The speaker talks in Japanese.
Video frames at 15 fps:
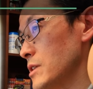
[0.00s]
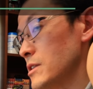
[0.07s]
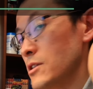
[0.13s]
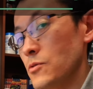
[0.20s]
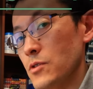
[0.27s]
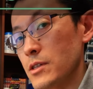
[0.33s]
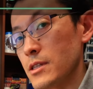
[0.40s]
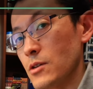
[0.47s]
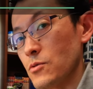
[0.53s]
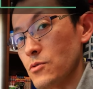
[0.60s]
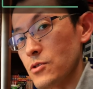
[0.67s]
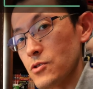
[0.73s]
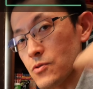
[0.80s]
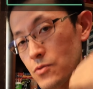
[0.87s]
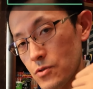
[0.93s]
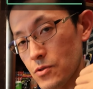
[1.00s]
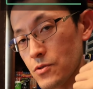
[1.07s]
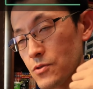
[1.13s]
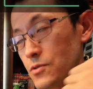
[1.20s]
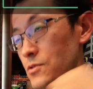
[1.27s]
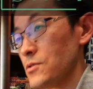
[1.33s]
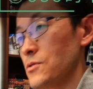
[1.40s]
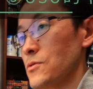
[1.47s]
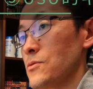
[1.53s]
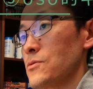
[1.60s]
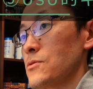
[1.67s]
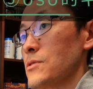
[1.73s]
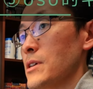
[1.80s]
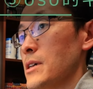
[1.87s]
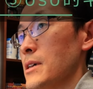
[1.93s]
やってよかったこの収録という
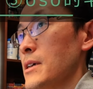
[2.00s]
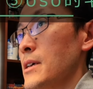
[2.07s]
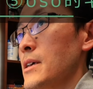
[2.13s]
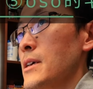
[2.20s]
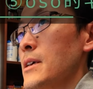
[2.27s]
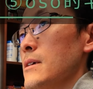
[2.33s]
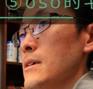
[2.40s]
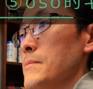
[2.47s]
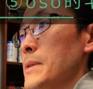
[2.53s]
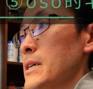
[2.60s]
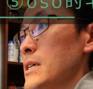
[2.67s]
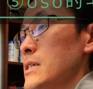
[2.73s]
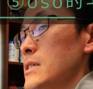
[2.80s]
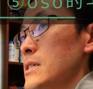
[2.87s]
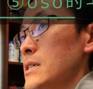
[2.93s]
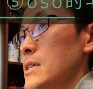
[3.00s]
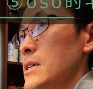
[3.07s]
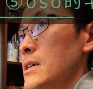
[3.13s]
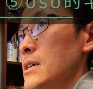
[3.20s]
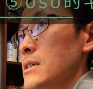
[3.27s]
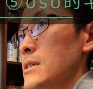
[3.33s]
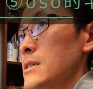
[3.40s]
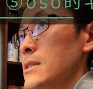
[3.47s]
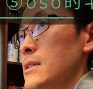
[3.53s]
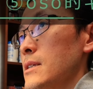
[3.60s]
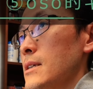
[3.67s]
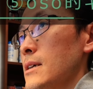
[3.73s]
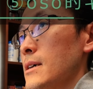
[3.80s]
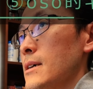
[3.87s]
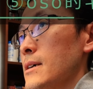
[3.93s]
ことで、えー、まあ、擬人化し
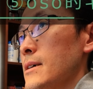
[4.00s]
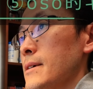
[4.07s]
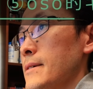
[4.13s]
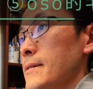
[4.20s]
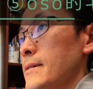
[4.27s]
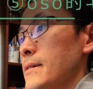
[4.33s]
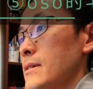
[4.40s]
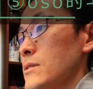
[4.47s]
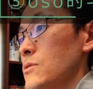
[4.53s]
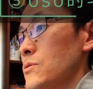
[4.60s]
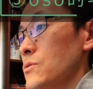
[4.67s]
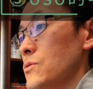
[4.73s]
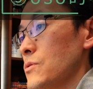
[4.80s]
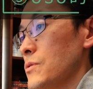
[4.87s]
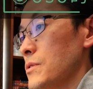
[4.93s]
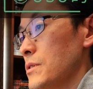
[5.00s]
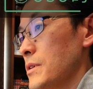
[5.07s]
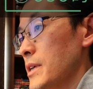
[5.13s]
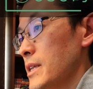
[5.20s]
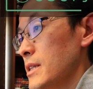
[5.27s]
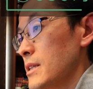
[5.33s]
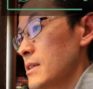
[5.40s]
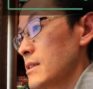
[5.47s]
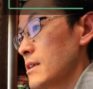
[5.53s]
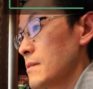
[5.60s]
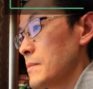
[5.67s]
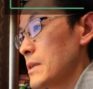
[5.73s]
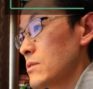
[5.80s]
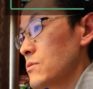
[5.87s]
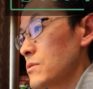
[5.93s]
たちょっと
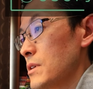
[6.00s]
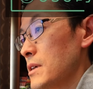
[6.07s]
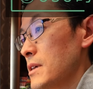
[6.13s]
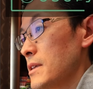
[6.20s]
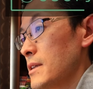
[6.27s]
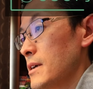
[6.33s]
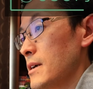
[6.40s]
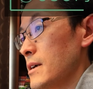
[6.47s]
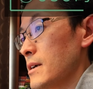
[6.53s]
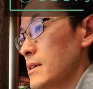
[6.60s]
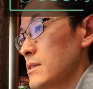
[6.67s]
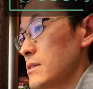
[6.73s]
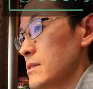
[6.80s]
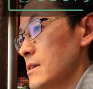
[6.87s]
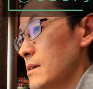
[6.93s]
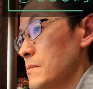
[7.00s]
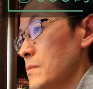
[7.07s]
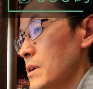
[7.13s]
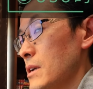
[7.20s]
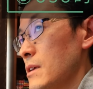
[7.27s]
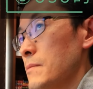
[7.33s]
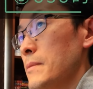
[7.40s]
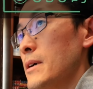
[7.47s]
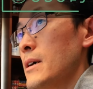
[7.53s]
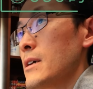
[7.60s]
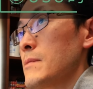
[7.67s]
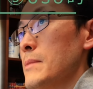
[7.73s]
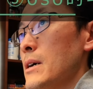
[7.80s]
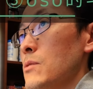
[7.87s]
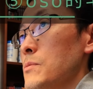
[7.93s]
エンターテインメント的な図鑑もあれば、
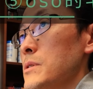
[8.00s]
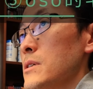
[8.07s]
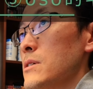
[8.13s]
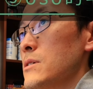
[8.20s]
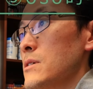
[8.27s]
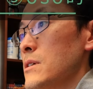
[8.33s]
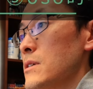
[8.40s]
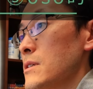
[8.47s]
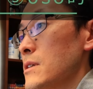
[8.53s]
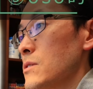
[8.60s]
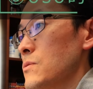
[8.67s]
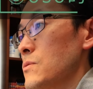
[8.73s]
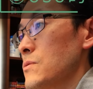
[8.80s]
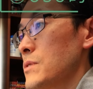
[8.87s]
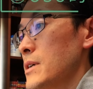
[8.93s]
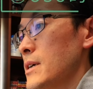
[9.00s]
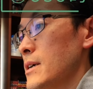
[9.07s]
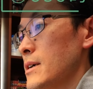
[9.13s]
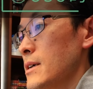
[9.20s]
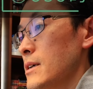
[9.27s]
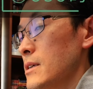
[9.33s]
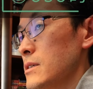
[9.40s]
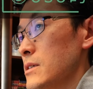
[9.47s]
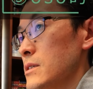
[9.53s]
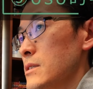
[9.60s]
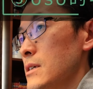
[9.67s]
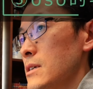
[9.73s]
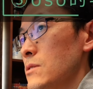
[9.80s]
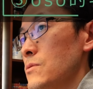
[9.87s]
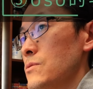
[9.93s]
今お見せしていたような実
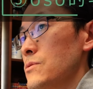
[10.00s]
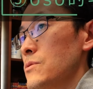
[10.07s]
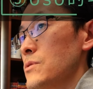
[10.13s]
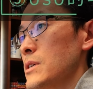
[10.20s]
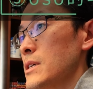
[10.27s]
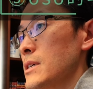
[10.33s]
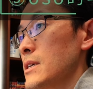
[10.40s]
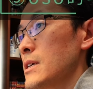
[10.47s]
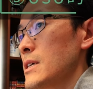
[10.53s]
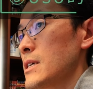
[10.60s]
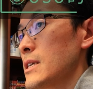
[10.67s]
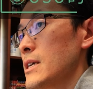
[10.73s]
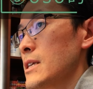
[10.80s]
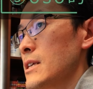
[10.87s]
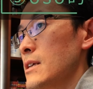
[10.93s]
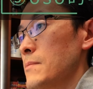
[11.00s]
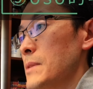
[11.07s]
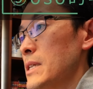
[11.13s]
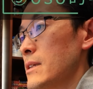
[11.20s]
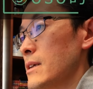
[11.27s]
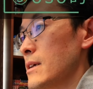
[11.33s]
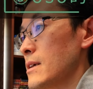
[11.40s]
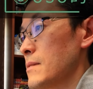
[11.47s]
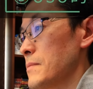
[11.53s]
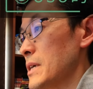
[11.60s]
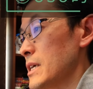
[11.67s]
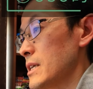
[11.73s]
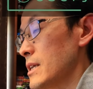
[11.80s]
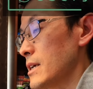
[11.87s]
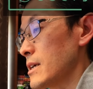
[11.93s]
際の本当に左で見て
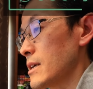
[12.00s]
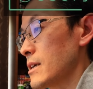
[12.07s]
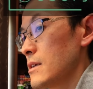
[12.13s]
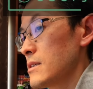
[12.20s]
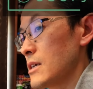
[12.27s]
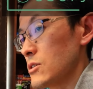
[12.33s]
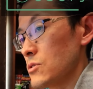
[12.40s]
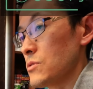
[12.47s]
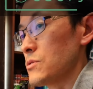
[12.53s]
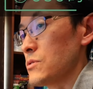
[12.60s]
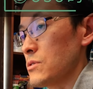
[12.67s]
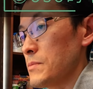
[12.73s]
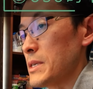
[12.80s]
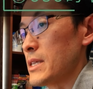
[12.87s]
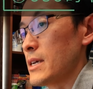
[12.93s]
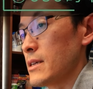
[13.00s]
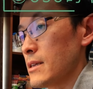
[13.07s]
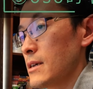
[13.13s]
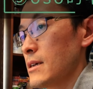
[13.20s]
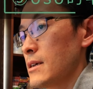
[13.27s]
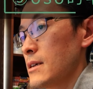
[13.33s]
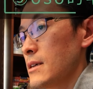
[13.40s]
右で参照するみたいな